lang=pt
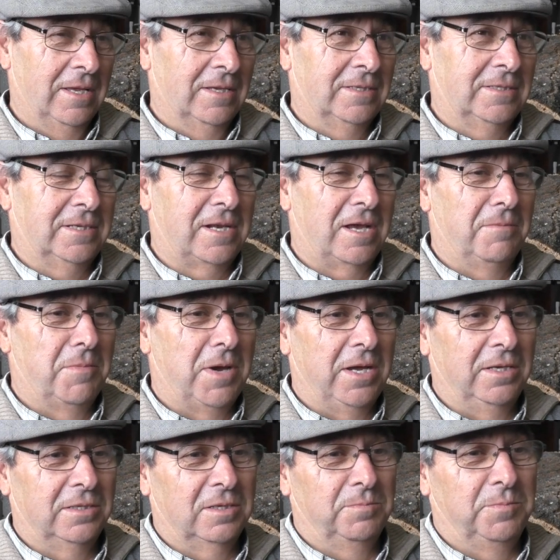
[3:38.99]
Será
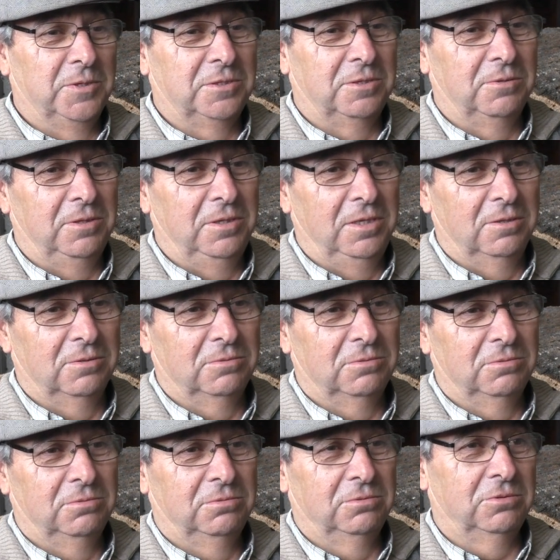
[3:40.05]
mais a pastoria,
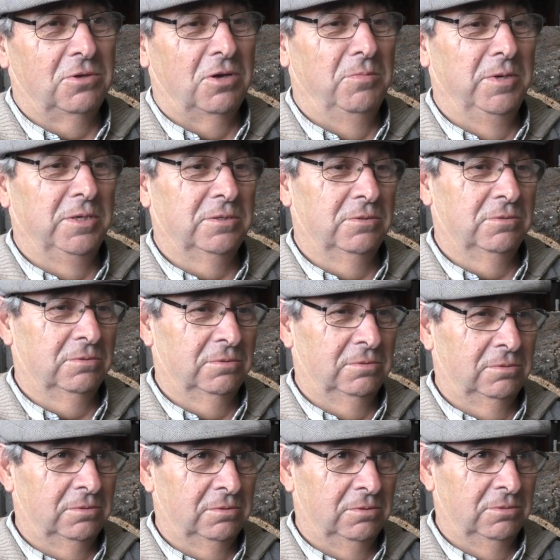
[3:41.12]
os homens,
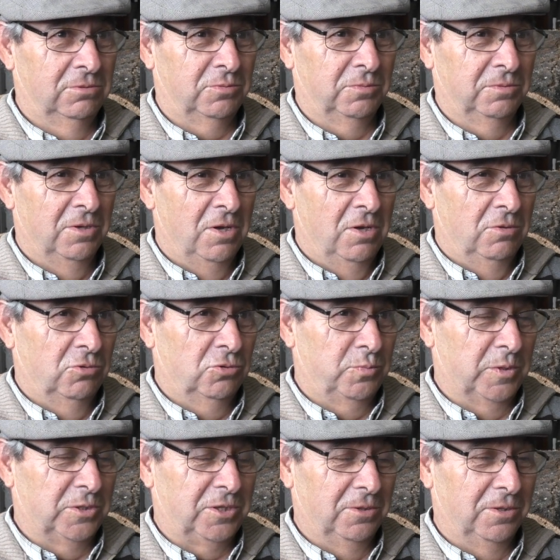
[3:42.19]
dos, os
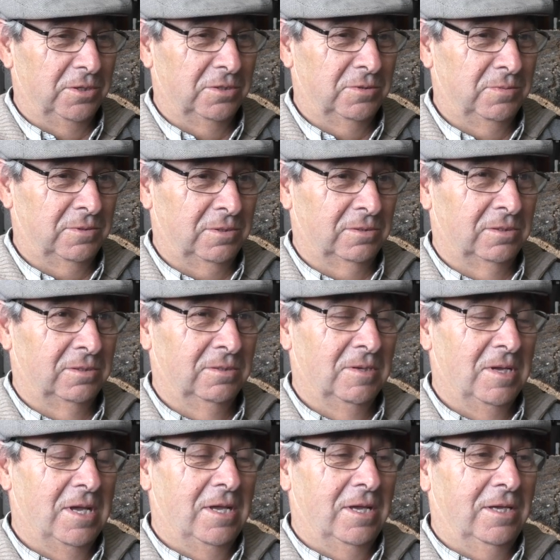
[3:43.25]
pastores, pronto.
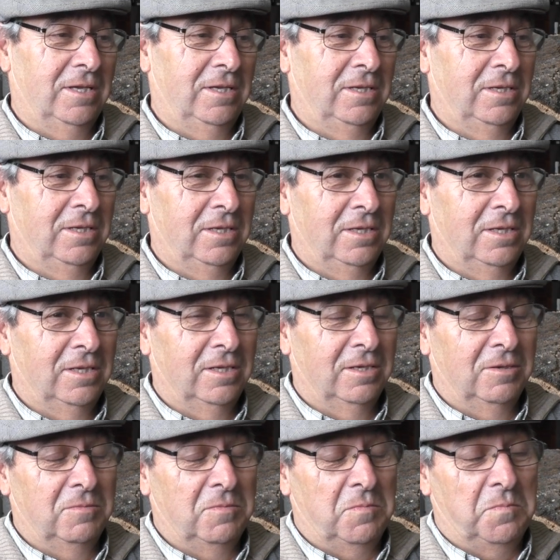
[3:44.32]

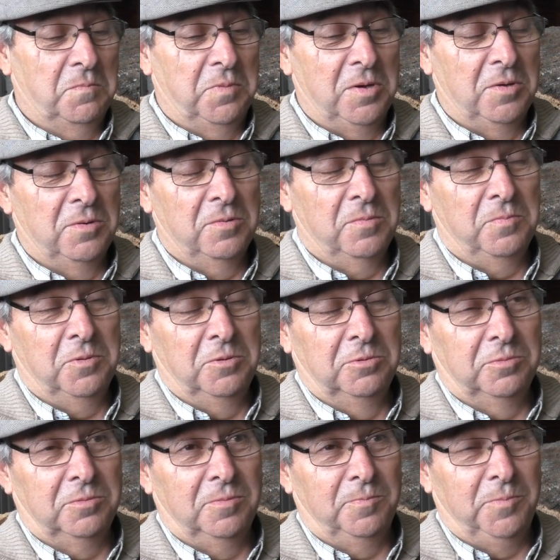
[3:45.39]
E para, para,
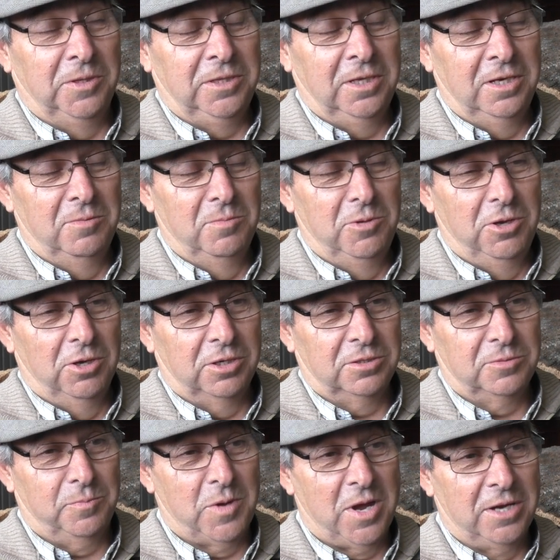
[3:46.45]
para terem melhores
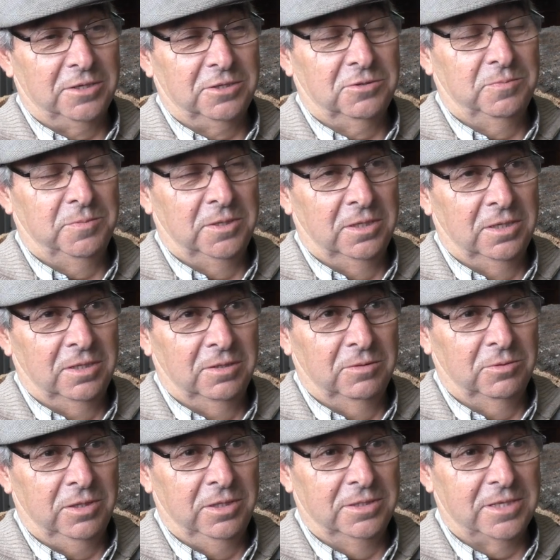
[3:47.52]
pastos, para
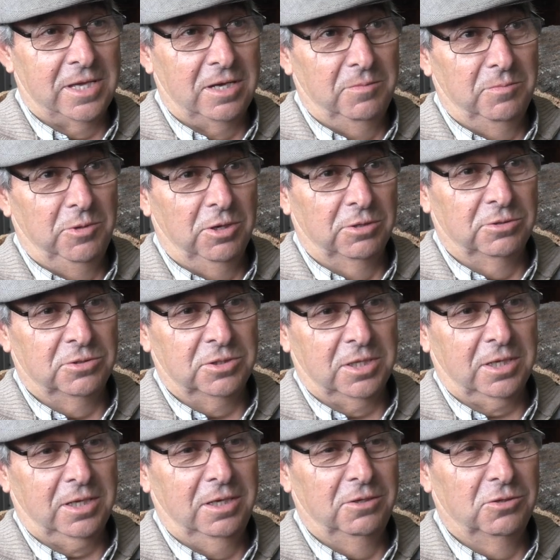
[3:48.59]
utilizarem melhor os
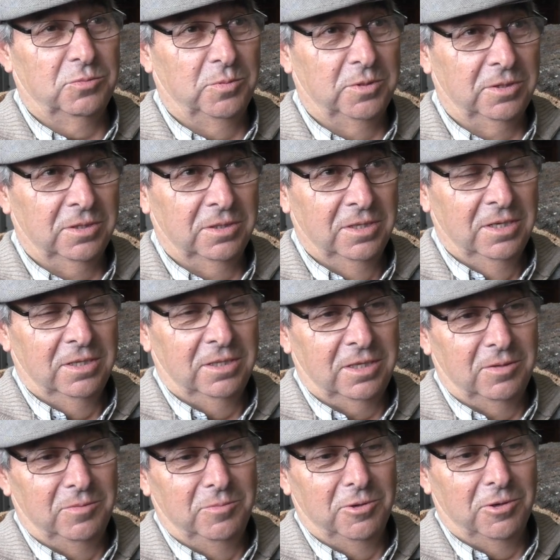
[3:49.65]
terrenos, para
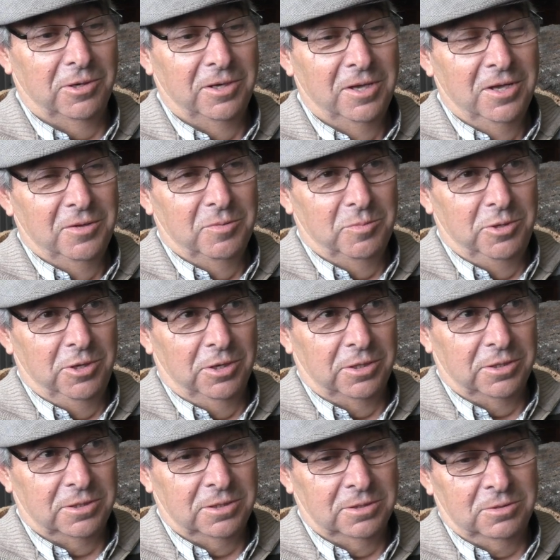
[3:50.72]
terem melhor,
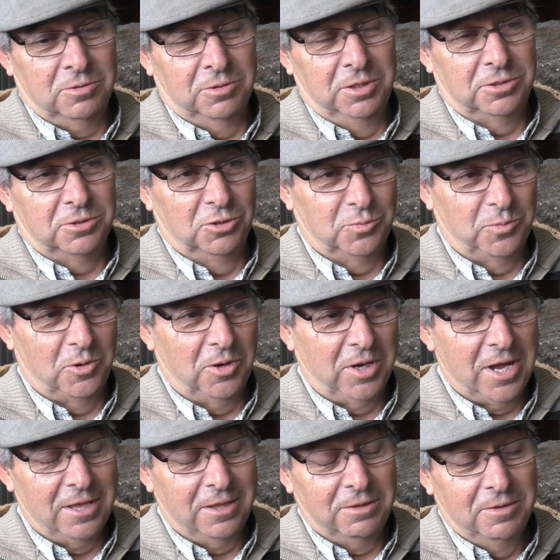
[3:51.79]
melhores condições para o
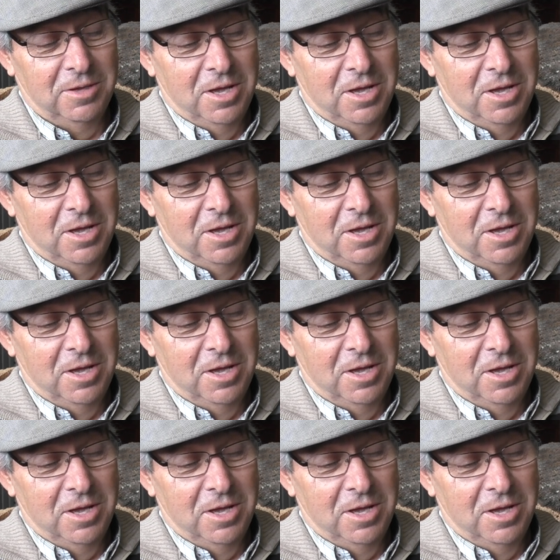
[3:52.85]
gado,